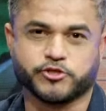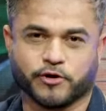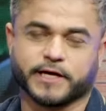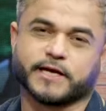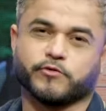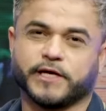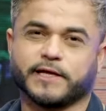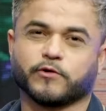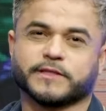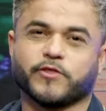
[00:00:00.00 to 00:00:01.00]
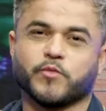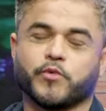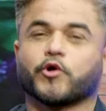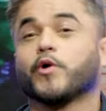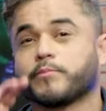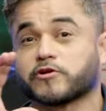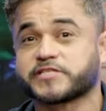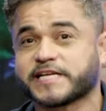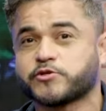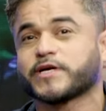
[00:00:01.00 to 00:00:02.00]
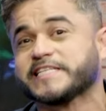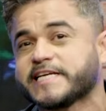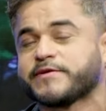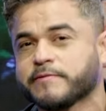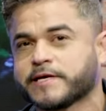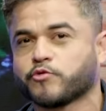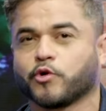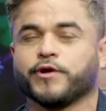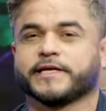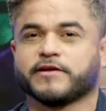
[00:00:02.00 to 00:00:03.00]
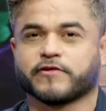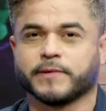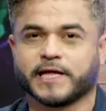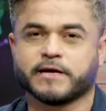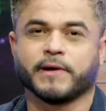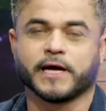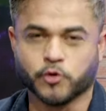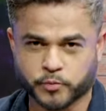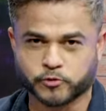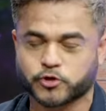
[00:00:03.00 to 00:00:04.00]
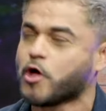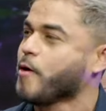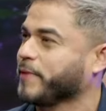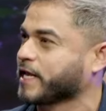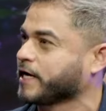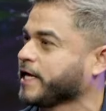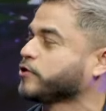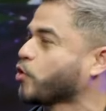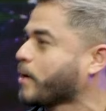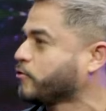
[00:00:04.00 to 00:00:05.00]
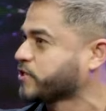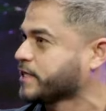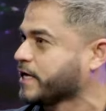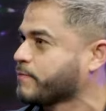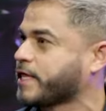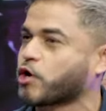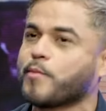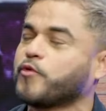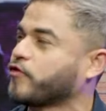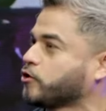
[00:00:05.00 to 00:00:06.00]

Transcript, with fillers: Jonker, que nos está contando un poco del proceso que sigue viviendo con esta enfermedad llamada lupus. María René, tocamos el tema de cómo fueron